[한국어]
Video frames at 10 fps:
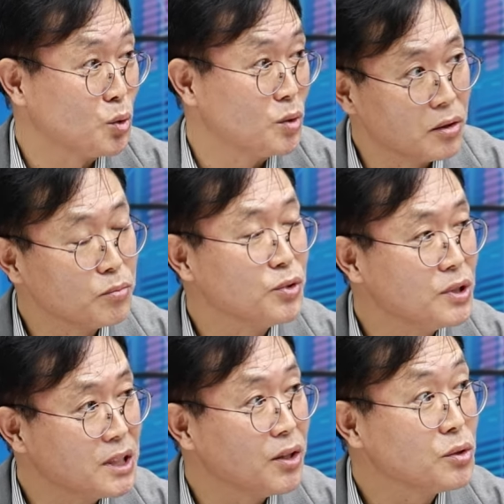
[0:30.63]
이런
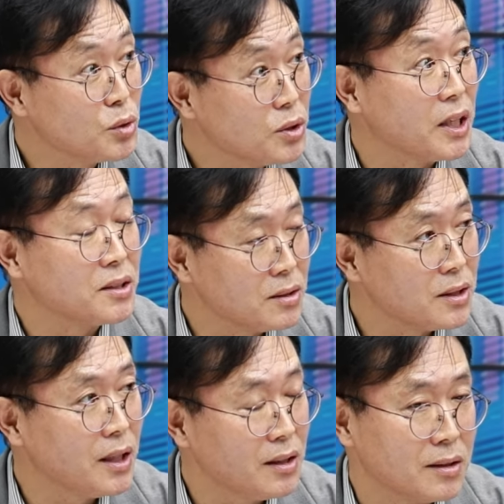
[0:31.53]
분위기가 형성이 음. 됐을
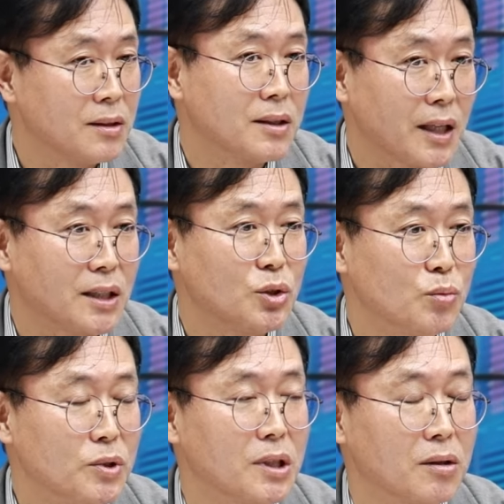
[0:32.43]
때 네. 다시
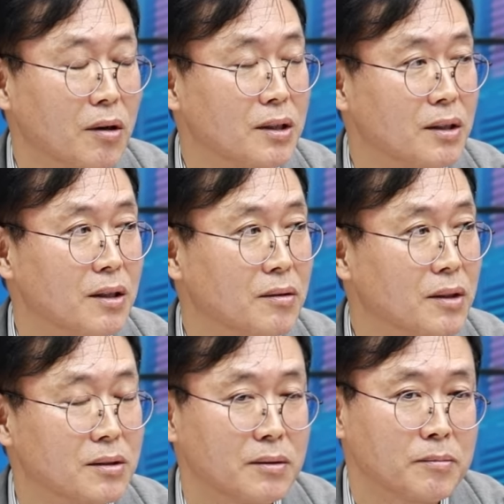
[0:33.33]
움직일 것 같아요.
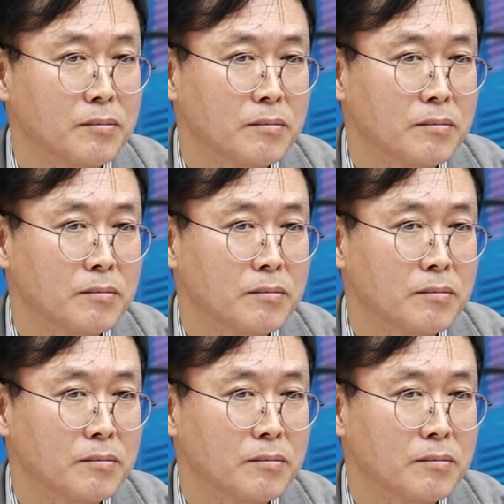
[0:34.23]
그래서